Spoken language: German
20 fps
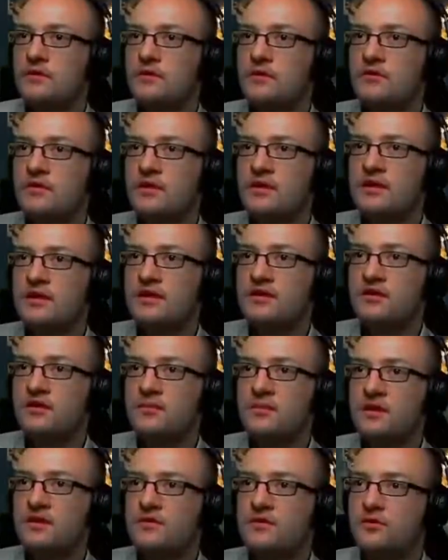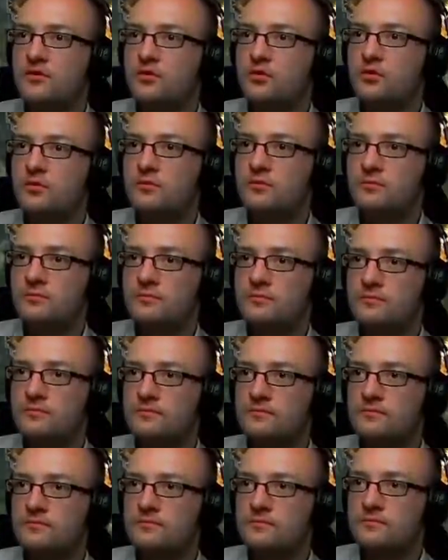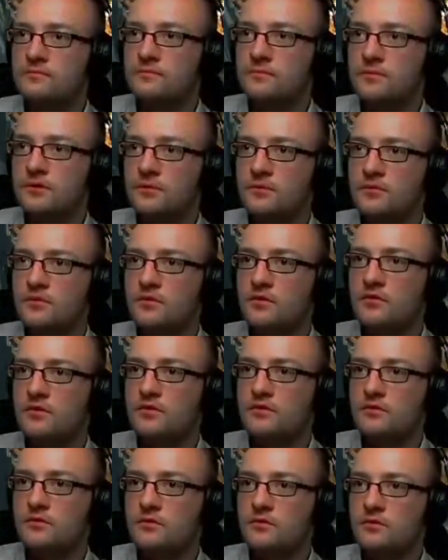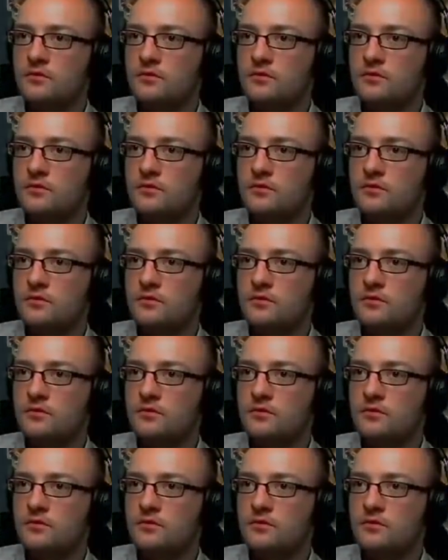können wir dann gleich nochmal versuchen. Gibt es hier irgendwas?